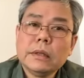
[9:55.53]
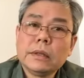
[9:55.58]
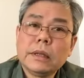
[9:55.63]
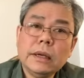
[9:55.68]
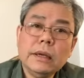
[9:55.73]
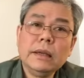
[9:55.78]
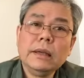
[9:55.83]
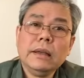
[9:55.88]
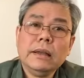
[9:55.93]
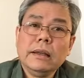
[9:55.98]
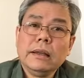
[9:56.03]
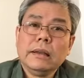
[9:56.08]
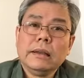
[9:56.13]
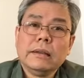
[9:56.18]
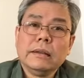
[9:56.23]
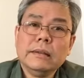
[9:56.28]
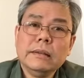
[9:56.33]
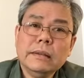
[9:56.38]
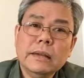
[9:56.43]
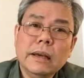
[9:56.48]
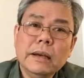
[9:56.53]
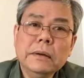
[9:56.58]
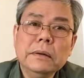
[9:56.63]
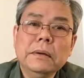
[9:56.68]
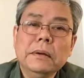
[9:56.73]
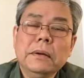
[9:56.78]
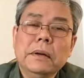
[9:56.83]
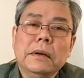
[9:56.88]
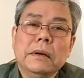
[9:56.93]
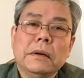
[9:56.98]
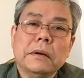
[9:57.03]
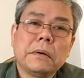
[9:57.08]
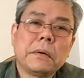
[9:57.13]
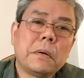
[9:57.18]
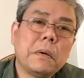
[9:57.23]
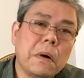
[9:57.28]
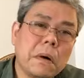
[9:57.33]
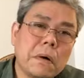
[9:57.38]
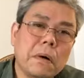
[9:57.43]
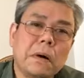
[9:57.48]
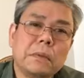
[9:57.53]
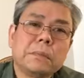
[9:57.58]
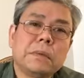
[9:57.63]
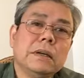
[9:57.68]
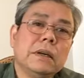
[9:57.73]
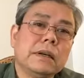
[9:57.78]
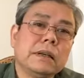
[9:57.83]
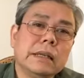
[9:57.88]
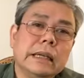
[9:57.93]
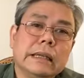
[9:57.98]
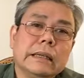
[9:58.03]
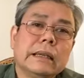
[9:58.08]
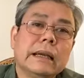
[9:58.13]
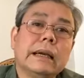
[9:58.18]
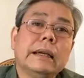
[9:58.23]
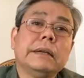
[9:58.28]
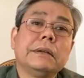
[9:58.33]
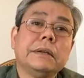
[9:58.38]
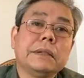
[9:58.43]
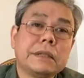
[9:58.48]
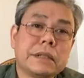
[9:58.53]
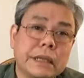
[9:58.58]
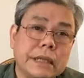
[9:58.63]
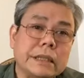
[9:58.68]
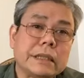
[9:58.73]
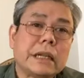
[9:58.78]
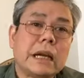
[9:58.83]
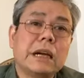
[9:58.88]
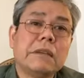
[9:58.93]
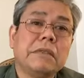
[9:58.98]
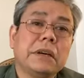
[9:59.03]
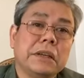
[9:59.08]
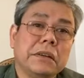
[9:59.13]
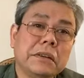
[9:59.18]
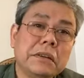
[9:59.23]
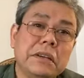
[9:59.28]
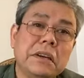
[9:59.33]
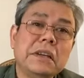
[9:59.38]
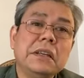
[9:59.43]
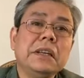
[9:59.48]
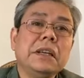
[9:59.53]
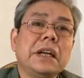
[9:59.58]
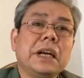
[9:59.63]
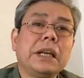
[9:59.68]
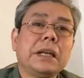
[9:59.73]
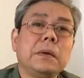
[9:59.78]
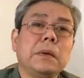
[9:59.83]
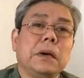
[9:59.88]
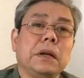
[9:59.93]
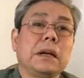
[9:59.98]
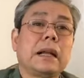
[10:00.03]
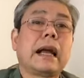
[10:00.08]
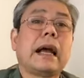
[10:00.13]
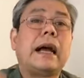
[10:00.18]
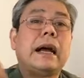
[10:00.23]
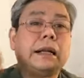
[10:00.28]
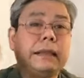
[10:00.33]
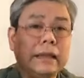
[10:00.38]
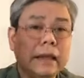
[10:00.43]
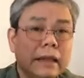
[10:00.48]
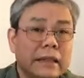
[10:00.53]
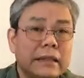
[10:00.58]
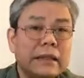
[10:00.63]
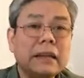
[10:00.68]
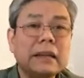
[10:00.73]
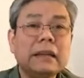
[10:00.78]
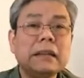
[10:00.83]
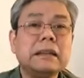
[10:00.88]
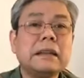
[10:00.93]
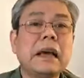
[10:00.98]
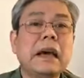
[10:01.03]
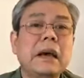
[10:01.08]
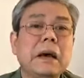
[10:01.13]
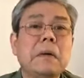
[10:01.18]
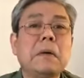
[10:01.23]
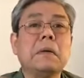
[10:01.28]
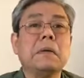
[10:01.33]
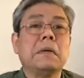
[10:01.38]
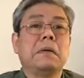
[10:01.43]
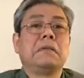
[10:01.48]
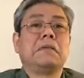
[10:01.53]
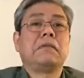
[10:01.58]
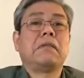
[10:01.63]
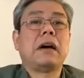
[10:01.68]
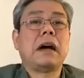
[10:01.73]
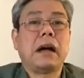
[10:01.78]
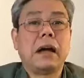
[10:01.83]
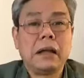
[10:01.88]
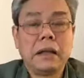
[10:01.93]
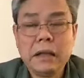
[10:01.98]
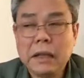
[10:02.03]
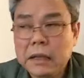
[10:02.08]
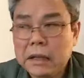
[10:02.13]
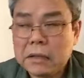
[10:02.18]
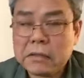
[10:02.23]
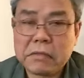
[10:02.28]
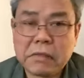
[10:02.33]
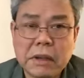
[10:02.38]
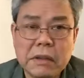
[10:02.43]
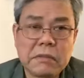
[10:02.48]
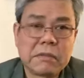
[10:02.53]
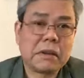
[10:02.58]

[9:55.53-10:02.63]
Thì nếu cuộc họp thượng đỉnh này nó xảy ra và nó đưa đến kết luận cả thế giới đều phải phải